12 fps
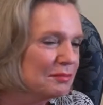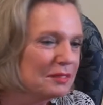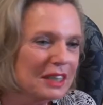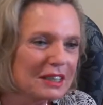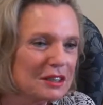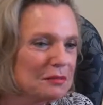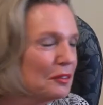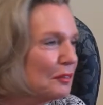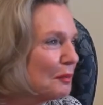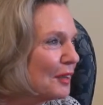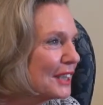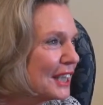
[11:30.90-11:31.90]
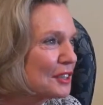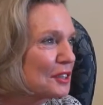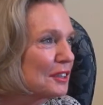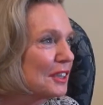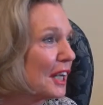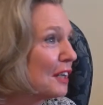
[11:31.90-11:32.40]
jak się mówi po
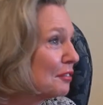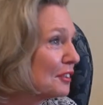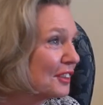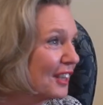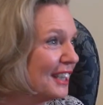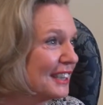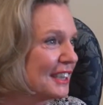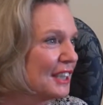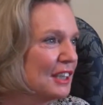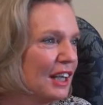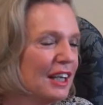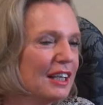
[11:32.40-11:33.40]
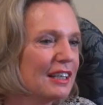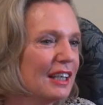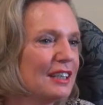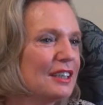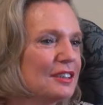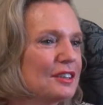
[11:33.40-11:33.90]
angielsku, take for granted,
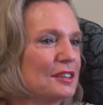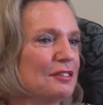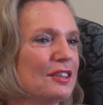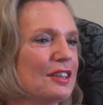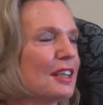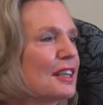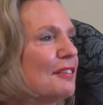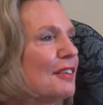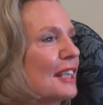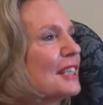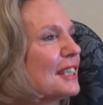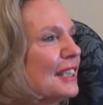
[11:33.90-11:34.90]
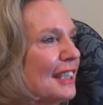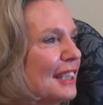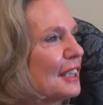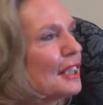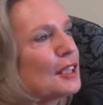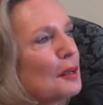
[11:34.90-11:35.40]
dla nich to jest w ogóle
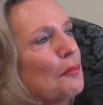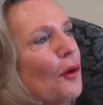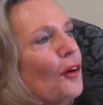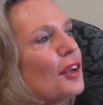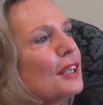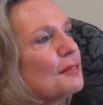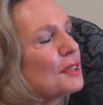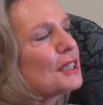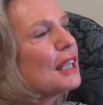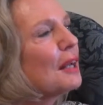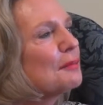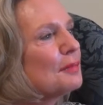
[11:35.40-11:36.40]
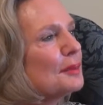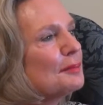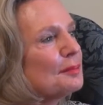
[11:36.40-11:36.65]
rewelacyjne, takie mole, sklepy.